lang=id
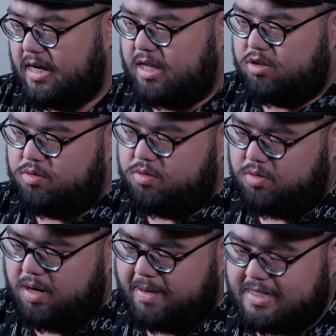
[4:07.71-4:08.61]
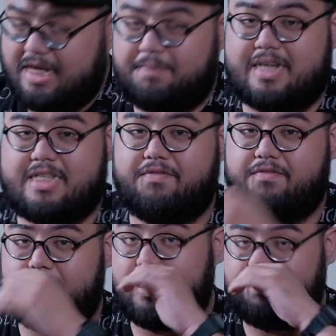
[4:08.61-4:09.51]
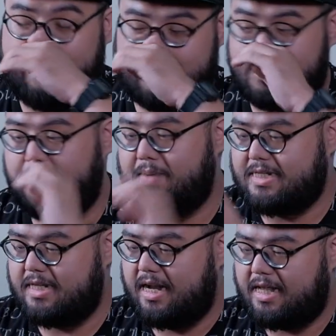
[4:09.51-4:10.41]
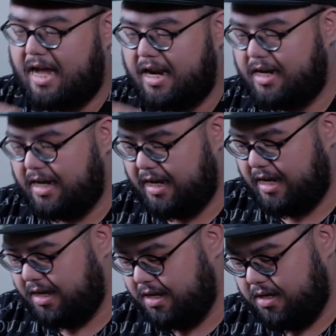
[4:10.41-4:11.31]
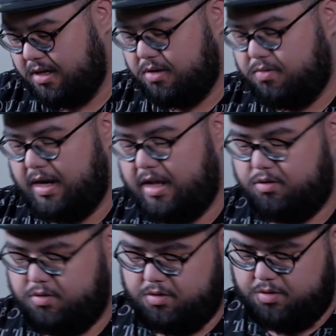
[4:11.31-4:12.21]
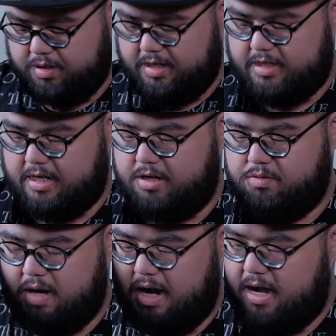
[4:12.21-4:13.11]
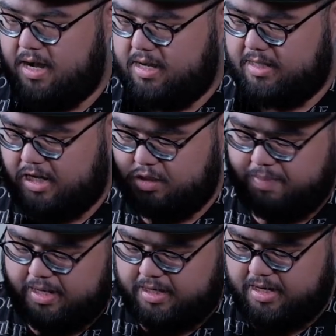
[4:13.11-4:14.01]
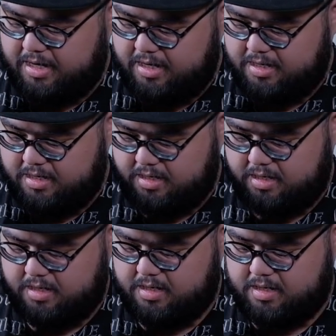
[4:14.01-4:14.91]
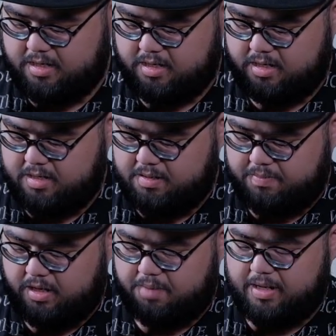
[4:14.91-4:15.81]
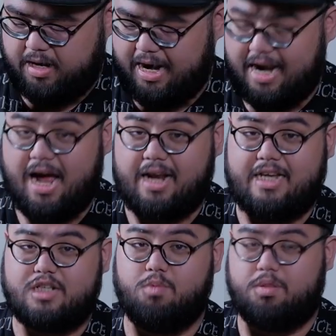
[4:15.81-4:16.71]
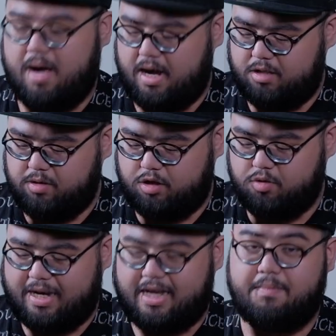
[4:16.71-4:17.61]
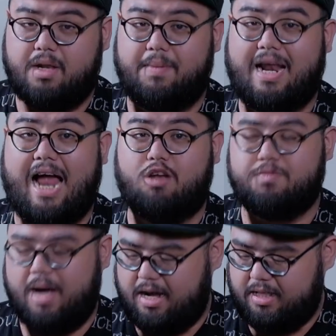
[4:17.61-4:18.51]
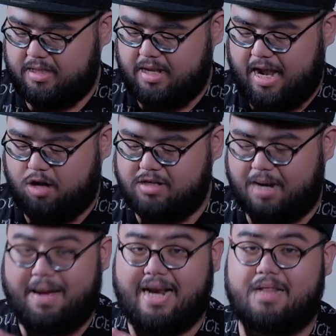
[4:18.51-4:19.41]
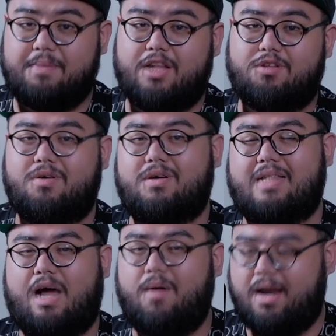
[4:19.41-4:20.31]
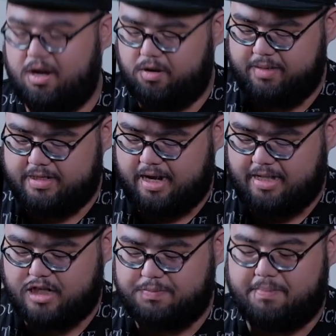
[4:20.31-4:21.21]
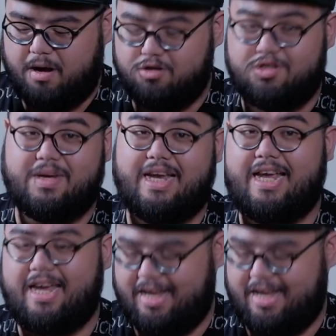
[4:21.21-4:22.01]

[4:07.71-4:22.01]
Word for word: lihat tuh udah pasti imersif experience-nya pas kita lihat layar ini. Begitu di sini juga touchpad-nya bener-bener enak nih smooth banget begitu kliknya bener-bener halus banget halus dan padat begitu ketahuan kalau misalkan touchpad bagus tuh begini